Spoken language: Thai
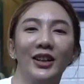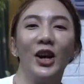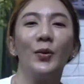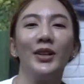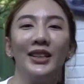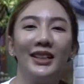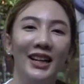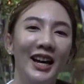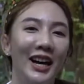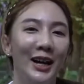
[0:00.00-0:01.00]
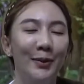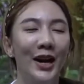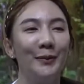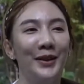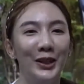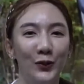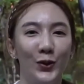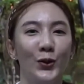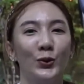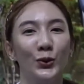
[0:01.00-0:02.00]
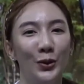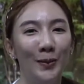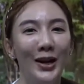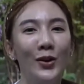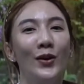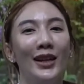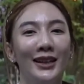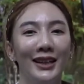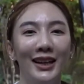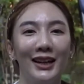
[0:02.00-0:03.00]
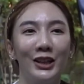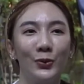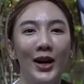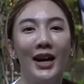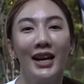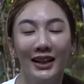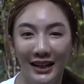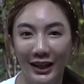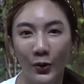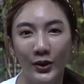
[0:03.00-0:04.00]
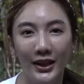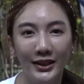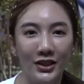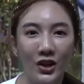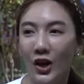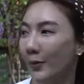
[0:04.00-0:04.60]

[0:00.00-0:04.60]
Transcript: ก็วันนี้นะคะพามารีวิวตัวบ้านของเล่นนะคะคิดว่าหลายๆคนน่าจะชอบ